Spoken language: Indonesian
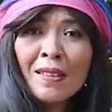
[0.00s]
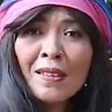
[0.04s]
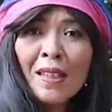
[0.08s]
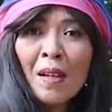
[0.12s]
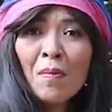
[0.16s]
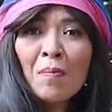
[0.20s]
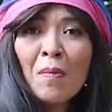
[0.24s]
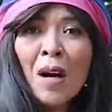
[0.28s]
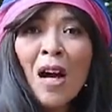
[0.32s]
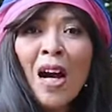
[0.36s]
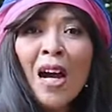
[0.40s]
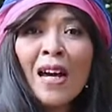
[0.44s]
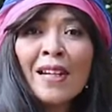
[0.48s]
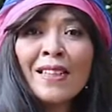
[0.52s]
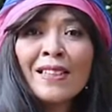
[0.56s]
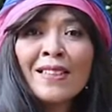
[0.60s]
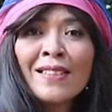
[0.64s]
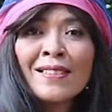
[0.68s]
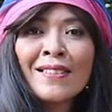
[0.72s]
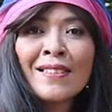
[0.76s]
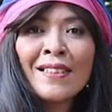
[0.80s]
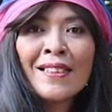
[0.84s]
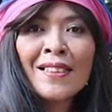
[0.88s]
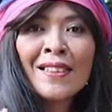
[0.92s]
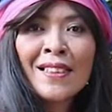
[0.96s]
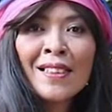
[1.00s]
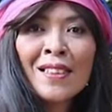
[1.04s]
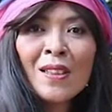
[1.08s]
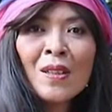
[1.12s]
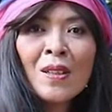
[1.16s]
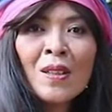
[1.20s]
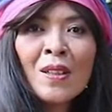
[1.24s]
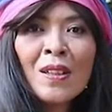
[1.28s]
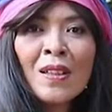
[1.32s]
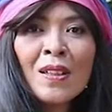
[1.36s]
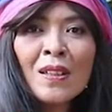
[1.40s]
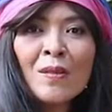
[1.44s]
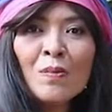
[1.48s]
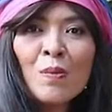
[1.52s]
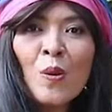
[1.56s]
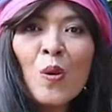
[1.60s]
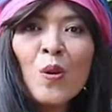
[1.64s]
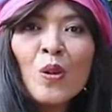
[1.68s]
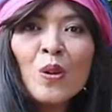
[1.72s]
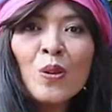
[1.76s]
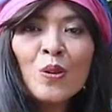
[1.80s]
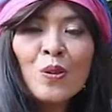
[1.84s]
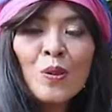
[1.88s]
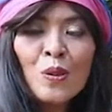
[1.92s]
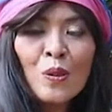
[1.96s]
tambahan
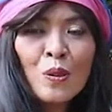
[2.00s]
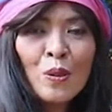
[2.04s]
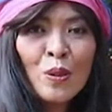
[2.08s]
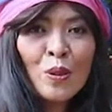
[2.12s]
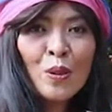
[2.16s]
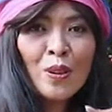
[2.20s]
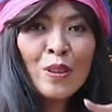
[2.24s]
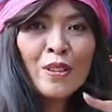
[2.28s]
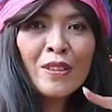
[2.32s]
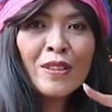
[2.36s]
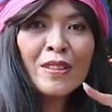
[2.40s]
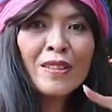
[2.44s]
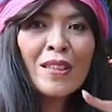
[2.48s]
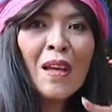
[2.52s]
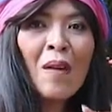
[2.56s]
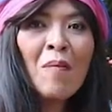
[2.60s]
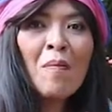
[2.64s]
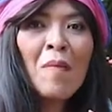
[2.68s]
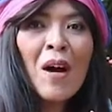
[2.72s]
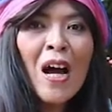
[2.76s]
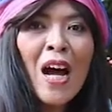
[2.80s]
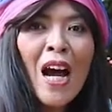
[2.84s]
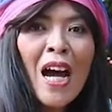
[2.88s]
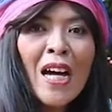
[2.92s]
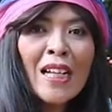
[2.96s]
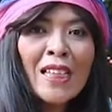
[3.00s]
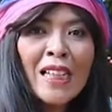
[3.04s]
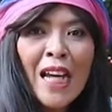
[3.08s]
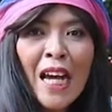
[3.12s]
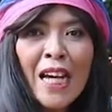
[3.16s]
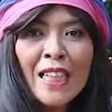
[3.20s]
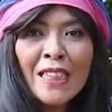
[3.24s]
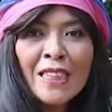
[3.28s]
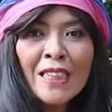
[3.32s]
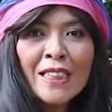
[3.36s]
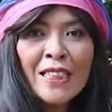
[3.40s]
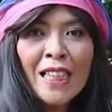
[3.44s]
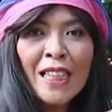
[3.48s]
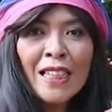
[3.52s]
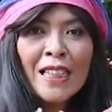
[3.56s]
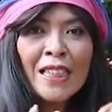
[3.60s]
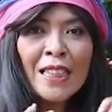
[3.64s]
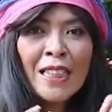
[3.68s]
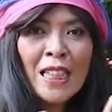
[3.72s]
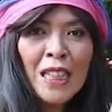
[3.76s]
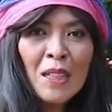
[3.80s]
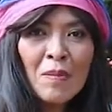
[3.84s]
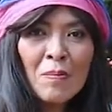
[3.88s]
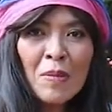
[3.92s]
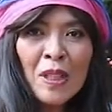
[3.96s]
bonus, tambahan gaji. Jadi
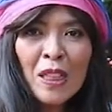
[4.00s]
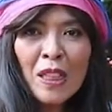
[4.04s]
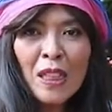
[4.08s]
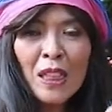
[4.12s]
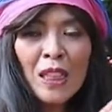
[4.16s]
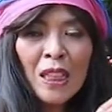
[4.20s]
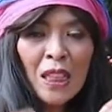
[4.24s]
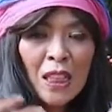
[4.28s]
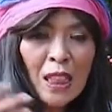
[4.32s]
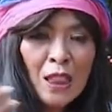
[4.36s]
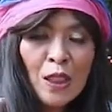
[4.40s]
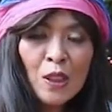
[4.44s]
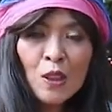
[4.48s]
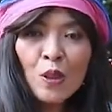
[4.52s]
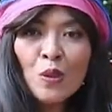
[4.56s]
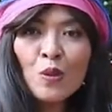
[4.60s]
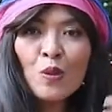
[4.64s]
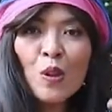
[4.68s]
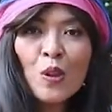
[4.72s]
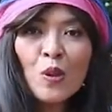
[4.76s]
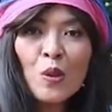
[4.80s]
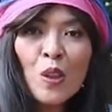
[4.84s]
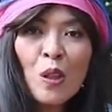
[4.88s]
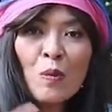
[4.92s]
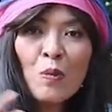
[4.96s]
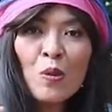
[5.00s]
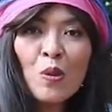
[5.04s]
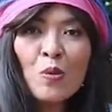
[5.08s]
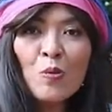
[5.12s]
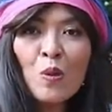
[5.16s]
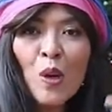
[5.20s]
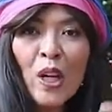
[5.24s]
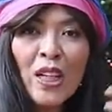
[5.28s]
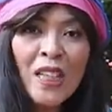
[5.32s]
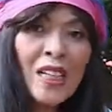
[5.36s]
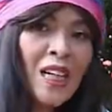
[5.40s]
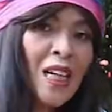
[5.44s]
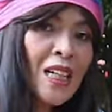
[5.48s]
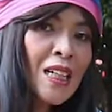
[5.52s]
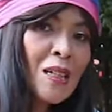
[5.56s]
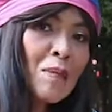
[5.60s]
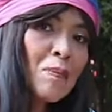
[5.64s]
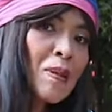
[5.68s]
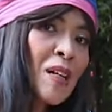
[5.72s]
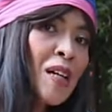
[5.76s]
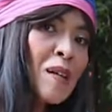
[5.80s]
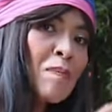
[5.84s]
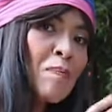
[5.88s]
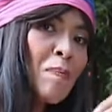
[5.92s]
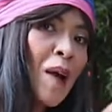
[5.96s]
ini lebih ke sesuatu yang berhubungan dengan
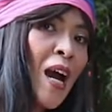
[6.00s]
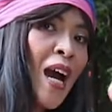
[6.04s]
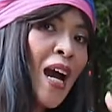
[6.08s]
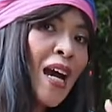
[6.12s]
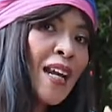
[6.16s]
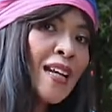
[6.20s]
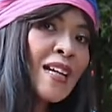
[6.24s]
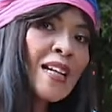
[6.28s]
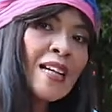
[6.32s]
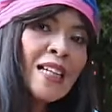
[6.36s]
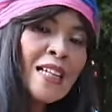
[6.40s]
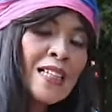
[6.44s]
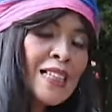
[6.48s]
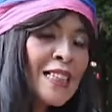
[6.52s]
keberlimpahan.